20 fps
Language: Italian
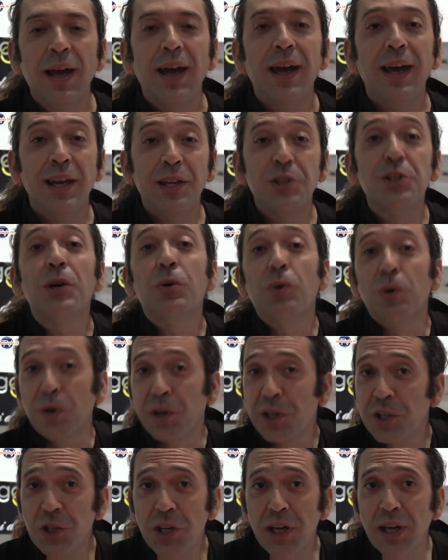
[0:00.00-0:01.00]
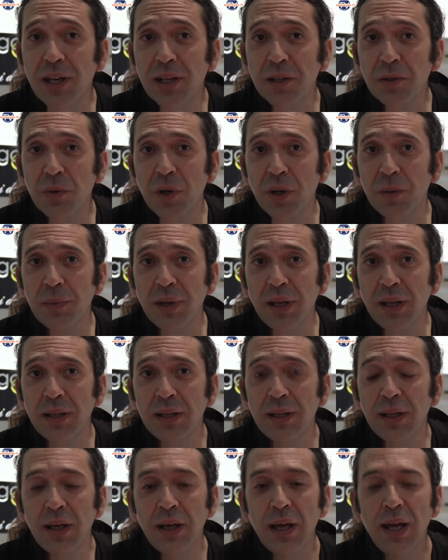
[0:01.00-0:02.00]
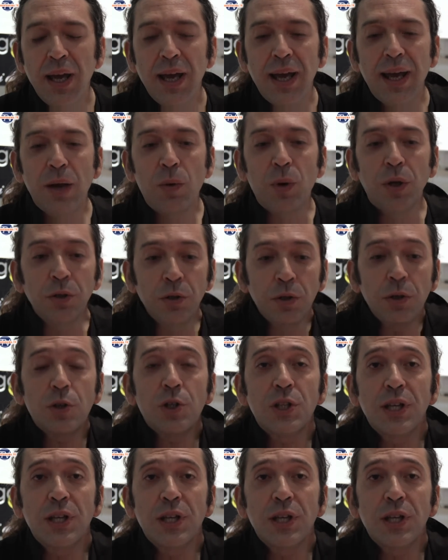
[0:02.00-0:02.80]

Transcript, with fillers: e c'è quello che c'è naturalmente e quando io